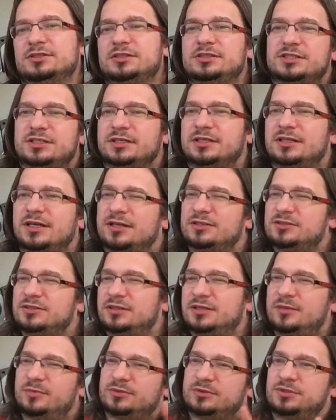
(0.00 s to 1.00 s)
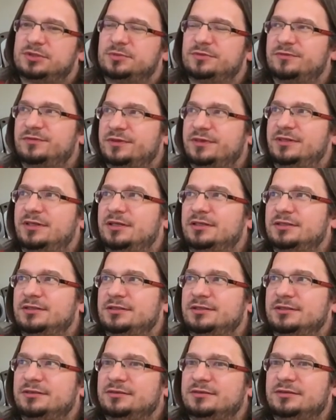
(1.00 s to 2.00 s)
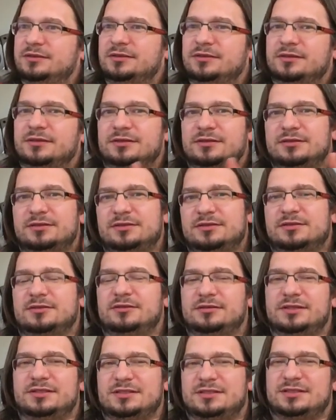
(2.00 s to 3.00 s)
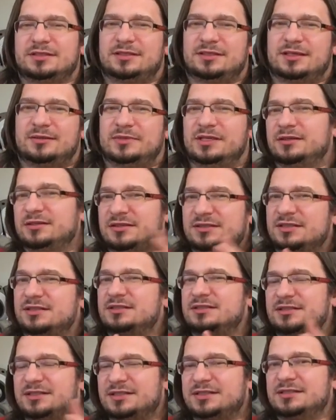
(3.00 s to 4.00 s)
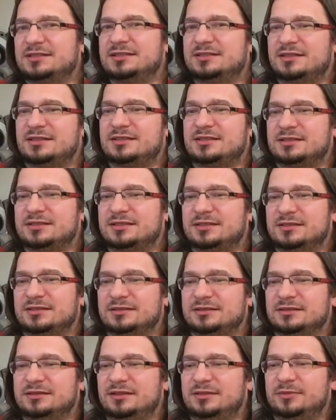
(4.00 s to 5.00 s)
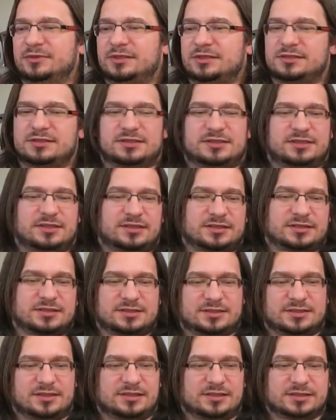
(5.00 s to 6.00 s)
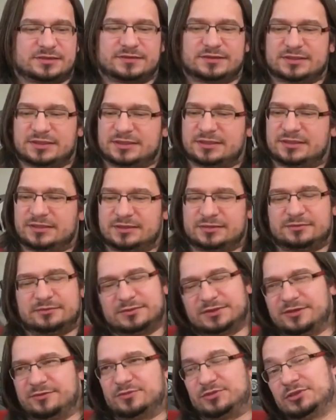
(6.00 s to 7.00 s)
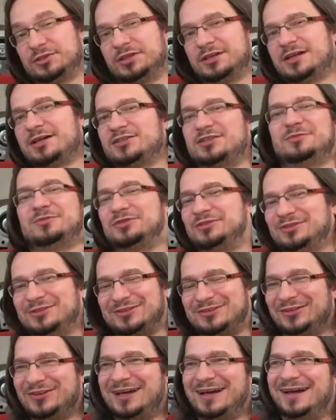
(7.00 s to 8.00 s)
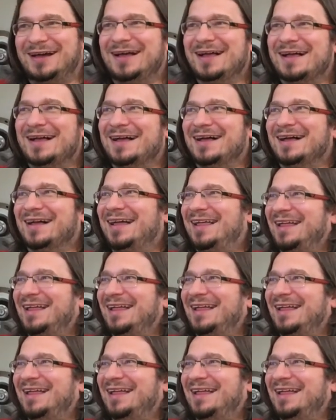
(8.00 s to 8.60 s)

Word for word: to jeżeli się gra, to się gra po to, żeby wygrać. Zgodnie z zasadami, ale też te zasady stara się, jakby każdy stara się znaleźć w tych zasadach. Nie, może nie każdy, może tylko ja.